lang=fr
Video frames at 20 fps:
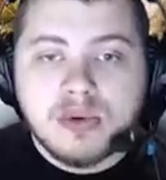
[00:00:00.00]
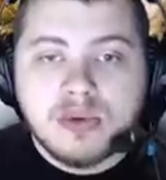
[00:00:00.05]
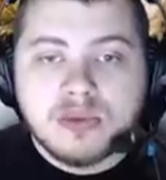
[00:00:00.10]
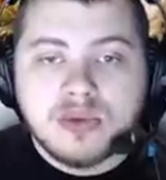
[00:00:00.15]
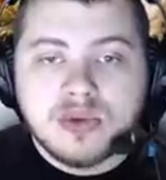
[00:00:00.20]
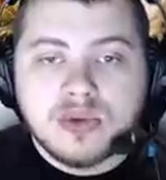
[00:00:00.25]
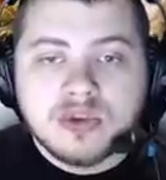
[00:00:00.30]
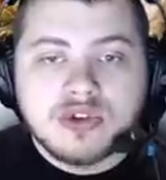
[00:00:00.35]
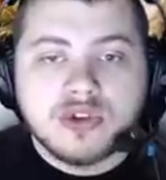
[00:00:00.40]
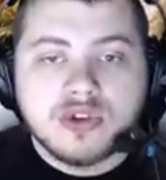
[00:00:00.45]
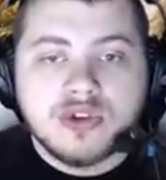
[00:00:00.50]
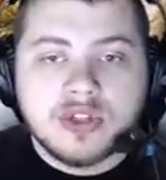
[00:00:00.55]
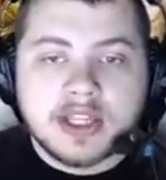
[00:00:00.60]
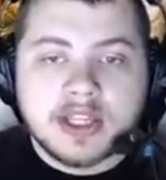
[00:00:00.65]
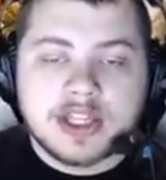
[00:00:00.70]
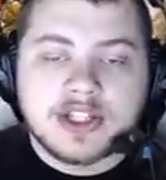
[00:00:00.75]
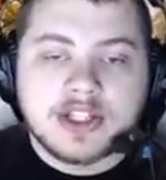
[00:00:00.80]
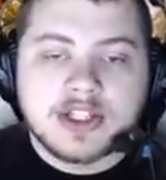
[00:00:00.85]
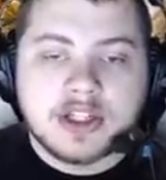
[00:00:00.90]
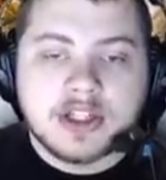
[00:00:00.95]
Bon Monstre de
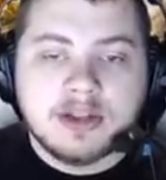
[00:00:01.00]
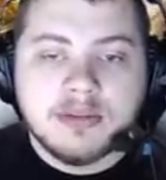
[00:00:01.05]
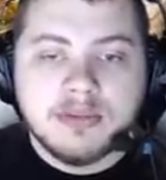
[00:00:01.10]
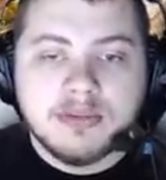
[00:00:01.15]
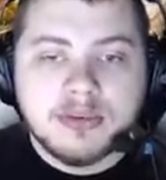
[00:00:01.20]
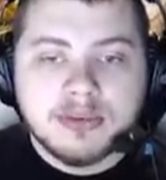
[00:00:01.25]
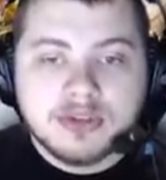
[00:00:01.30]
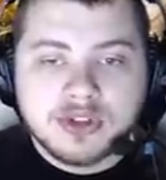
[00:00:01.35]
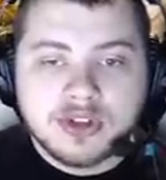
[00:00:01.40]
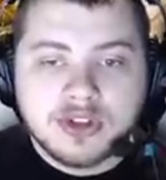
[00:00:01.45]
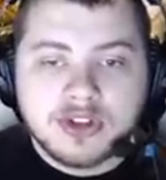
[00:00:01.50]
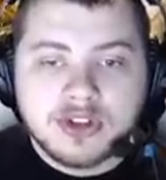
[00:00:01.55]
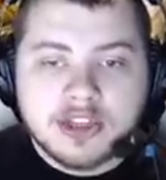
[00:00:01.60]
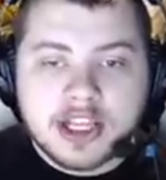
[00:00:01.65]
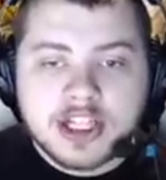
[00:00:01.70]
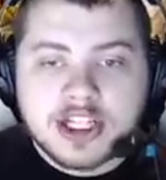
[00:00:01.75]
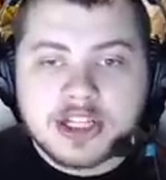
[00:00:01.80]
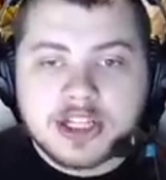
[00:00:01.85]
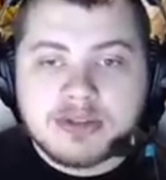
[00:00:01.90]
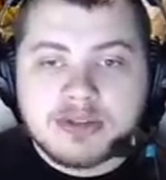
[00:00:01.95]
Neige. Bon Monstre de
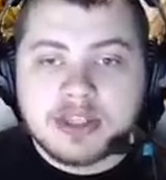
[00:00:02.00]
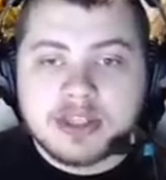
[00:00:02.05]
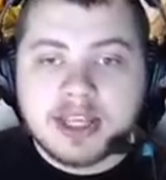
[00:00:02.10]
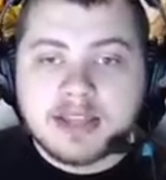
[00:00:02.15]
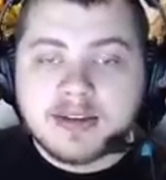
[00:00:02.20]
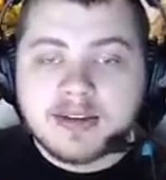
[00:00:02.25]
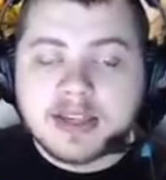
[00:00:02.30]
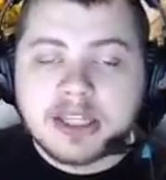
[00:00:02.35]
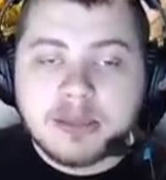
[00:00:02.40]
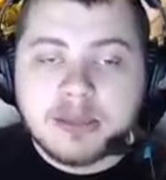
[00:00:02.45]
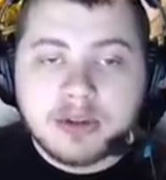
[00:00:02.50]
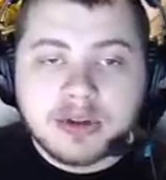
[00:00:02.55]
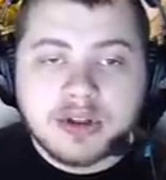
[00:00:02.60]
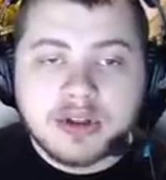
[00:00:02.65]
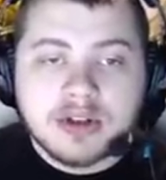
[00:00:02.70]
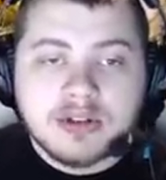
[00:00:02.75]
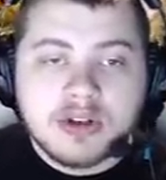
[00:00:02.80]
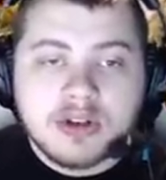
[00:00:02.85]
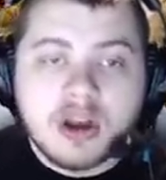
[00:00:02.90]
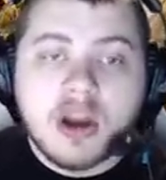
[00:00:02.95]
Neige est une quête très
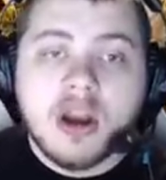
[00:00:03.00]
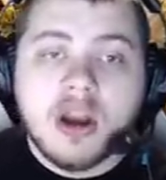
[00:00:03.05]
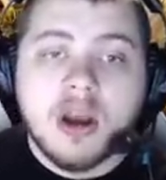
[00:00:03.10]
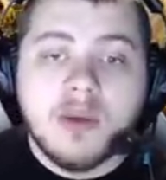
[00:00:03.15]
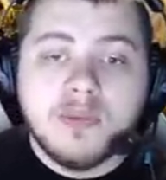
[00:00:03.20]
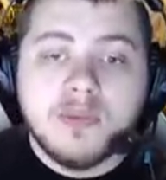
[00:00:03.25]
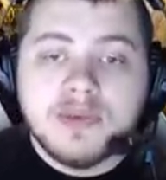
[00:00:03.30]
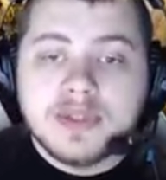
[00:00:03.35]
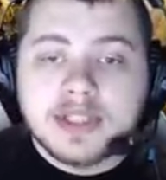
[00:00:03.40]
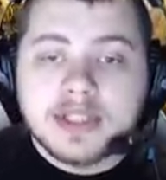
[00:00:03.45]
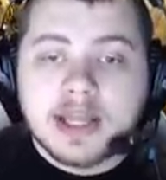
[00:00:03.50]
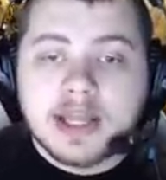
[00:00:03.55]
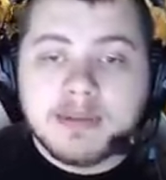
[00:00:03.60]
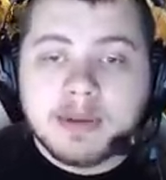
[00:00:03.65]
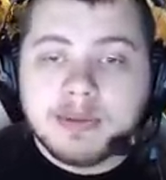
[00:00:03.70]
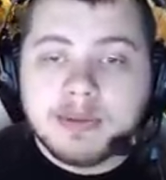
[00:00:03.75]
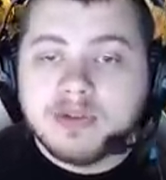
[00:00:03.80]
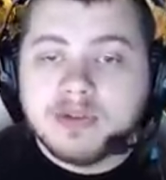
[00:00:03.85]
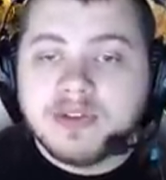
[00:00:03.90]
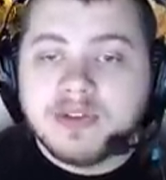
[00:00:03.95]
importante puisqu'elle
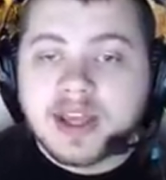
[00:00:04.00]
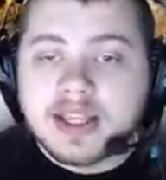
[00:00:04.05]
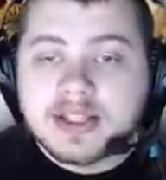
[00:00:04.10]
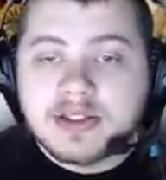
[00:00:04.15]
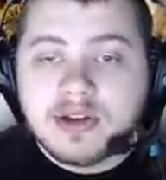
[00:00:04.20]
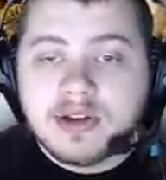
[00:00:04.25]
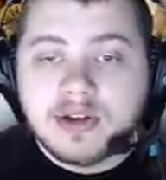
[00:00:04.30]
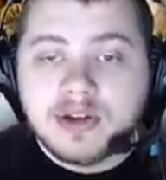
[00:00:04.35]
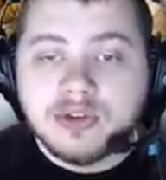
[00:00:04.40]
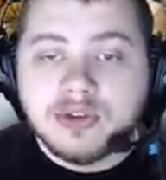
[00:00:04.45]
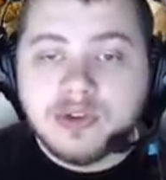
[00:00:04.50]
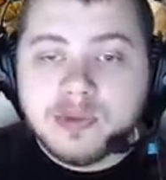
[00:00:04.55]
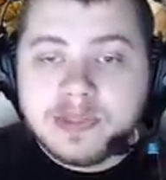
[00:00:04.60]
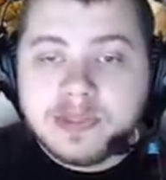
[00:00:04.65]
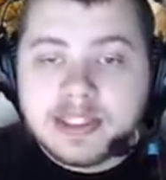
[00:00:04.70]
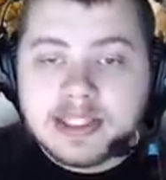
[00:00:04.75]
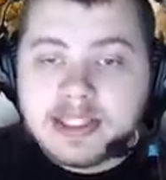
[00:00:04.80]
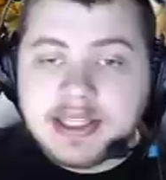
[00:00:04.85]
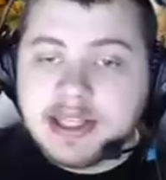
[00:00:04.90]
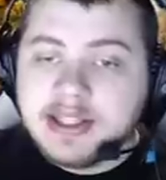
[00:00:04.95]
permet de faire un stock
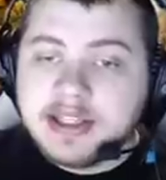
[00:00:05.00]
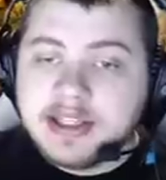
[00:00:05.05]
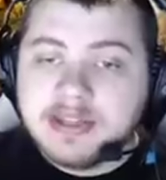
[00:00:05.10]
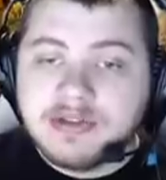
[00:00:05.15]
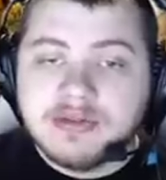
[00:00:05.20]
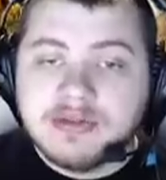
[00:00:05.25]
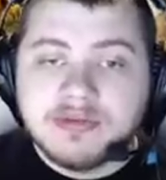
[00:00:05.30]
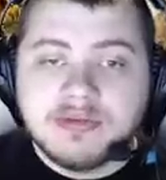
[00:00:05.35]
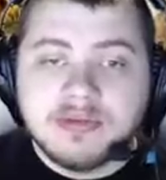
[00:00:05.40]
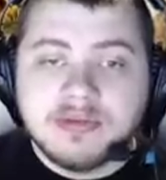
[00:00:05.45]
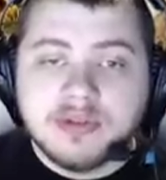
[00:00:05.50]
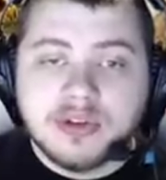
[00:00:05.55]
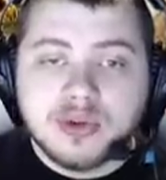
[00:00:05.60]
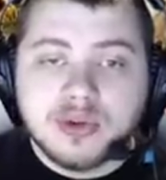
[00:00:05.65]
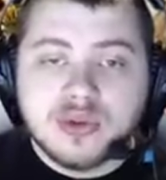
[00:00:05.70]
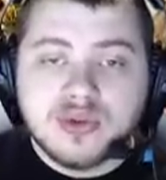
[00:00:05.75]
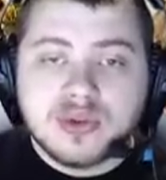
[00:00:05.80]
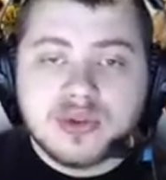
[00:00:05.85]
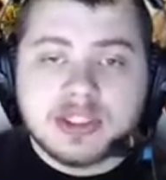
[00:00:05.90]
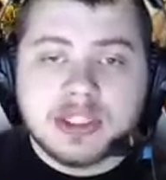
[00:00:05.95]
d'obsidienne qui est une
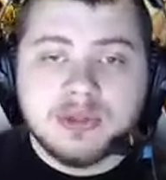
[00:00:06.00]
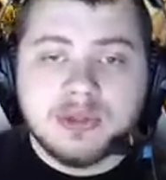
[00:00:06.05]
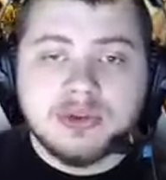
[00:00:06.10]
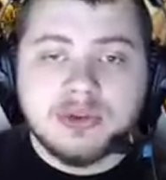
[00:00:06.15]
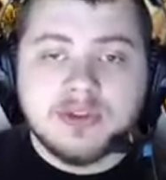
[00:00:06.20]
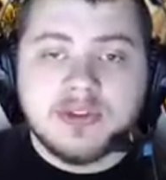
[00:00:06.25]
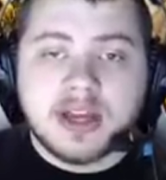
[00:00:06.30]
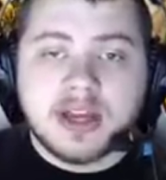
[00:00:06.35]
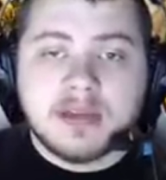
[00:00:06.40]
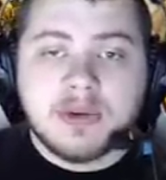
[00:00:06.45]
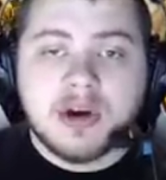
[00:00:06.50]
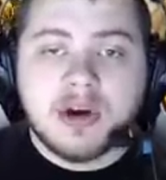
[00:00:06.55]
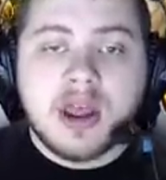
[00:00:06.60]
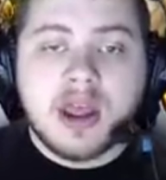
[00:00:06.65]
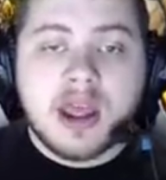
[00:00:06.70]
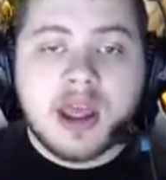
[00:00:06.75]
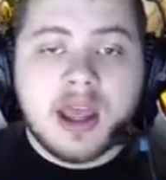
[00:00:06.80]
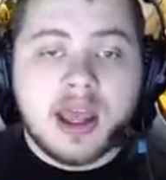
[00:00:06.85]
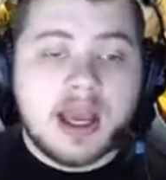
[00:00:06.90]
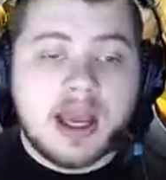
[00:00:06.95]
ressource qui coûte vraiment
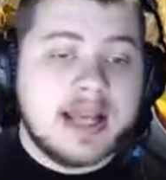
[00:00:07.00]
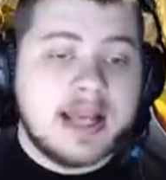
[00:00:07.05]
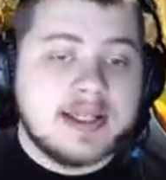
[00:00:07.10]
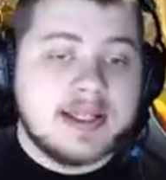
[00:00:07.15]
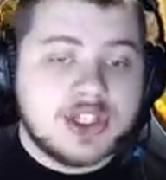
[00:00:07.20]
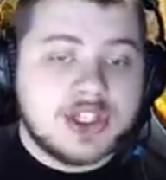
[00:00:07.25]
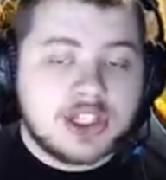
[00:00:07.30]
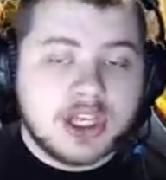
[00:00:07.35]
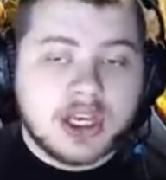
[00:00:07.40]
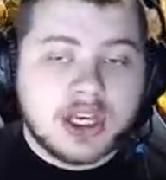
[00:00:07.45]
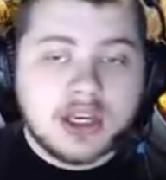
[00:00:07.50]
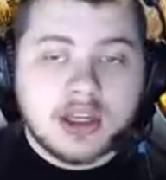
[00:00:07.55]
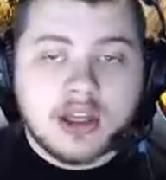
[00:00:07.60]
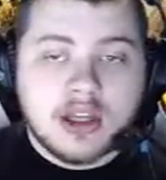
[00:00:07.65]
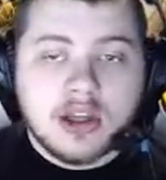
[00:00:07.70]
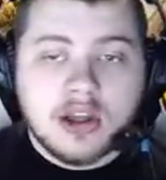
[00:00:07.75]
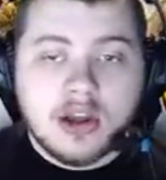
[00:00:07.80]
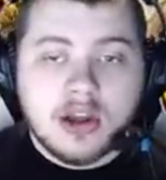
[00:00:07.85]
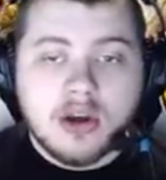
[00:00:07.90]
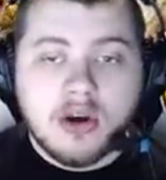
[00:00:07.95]
assez cher.
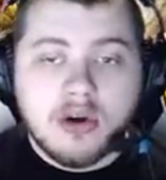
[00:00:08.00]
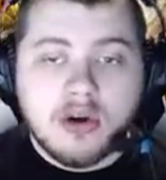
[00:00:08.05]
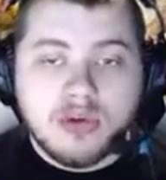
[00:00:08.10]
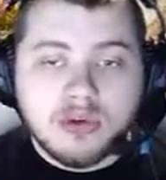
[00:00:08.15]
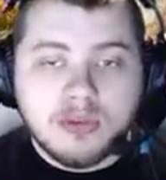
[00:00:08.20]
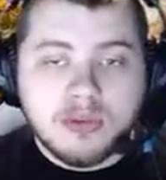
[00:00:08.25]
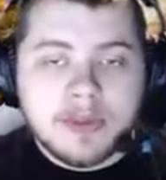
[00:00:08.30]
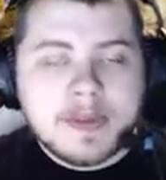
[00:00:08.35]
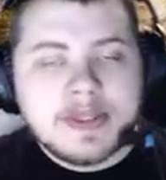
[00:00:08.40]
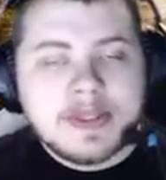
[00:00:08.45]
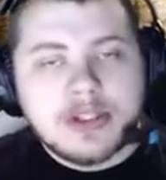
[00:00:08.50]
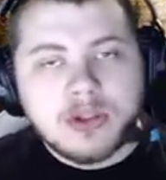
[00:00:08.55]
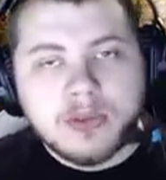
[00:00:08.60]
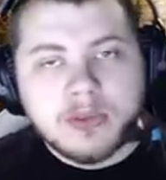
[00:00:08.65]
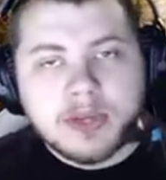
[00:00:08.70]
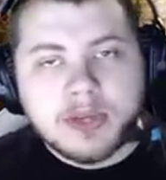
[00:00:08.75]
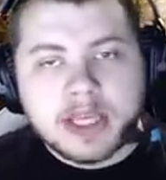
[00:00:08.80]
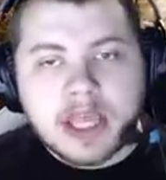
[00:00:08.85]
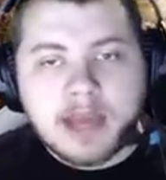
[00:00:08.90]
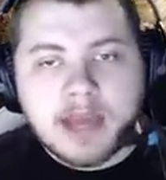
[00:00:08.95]
Euh, même si
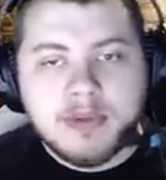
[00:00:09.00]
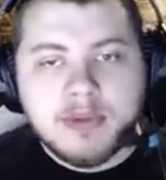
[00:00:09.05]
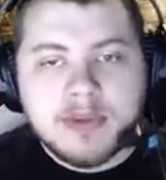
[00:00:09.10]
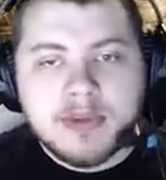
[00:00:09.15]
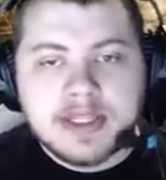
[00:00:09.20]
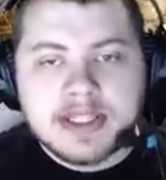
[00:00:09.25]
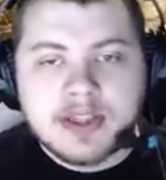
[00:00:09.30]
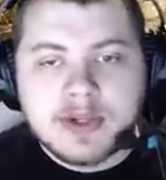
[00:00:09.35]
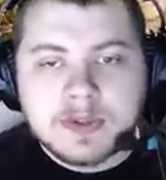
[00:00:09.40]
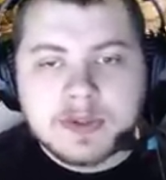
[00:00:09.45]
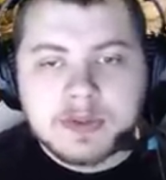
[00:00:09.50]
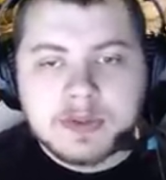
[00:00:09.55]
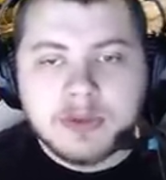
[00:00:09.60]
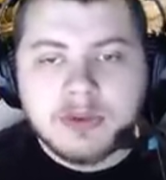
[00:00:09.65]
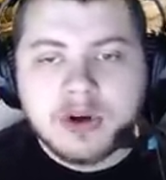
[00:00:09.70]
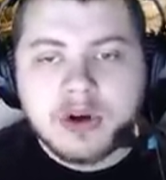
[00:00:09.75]
le prix a un peu baissé en ce